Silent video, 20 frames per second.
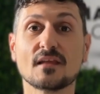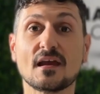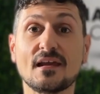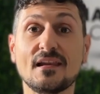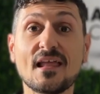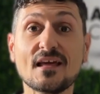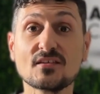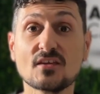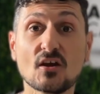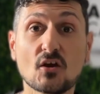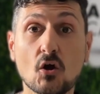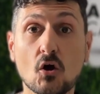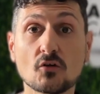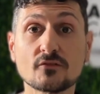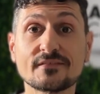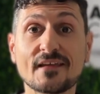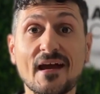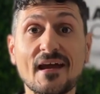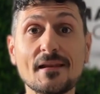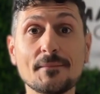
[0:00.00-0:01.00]
la
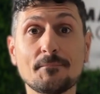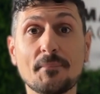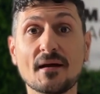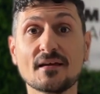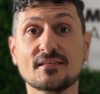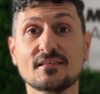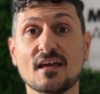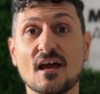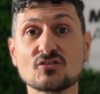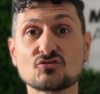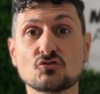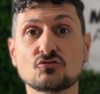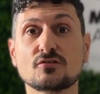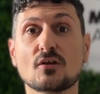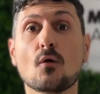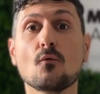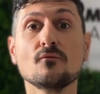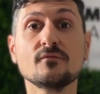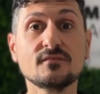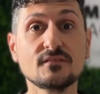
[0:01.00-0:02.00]
seconda è il passaggio tra
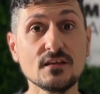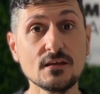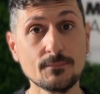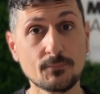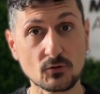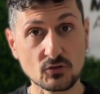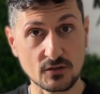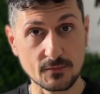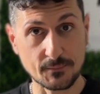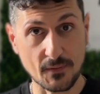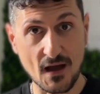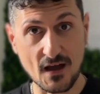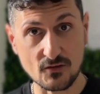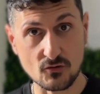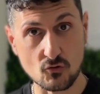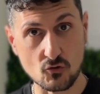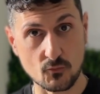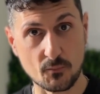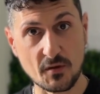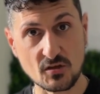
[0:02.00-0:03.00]
un tipo di
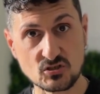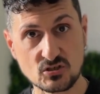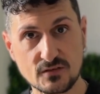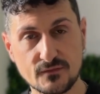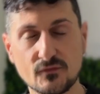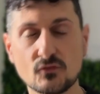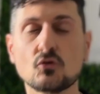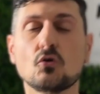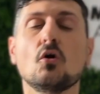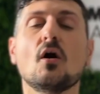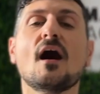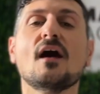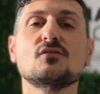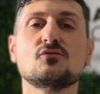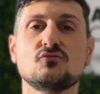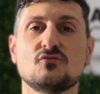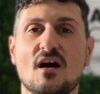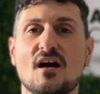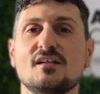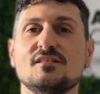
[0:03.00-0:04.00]
passo specifico ad
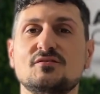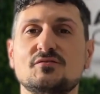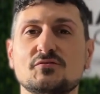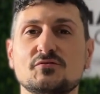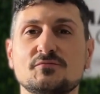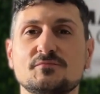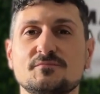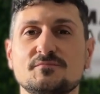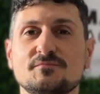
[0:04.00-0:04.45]
un altro.